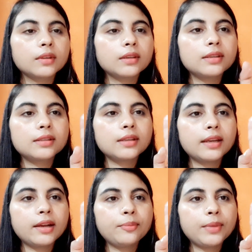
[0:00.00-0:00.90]
इस
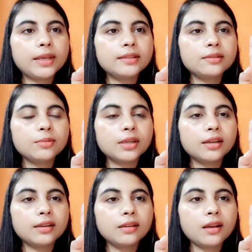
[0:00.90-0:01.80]
तरह का पेस्ट
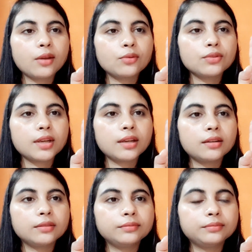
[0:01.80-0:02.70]
बनकर तैयार हो
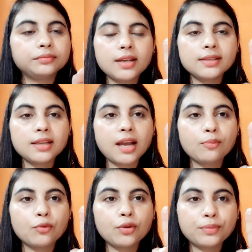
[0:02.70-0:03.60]
जाएगा इसे
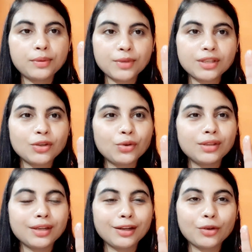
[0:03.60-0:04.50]
आपको अपने मस्से और
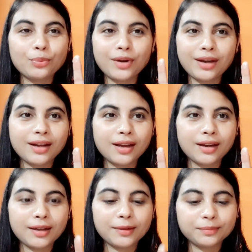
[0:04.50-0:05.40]
तिल के ऊपर
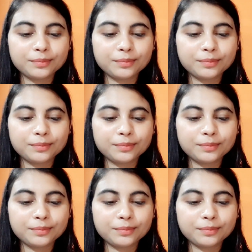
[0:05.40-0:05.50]
लगाना है